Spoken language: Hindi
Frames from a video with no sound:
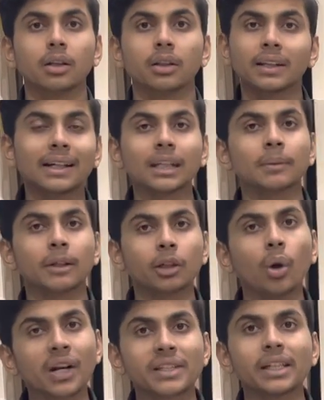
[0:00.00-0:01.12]
दिक्कत
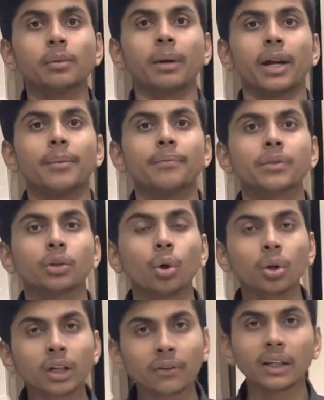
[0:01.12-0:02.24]
मतलब हर चीज में
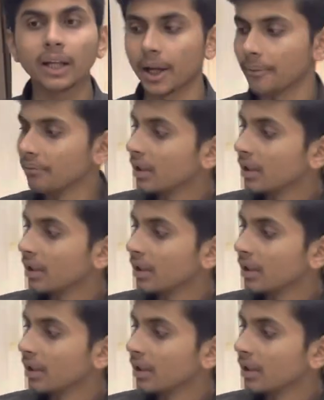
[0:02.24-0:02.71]
नोकिंग फ्री है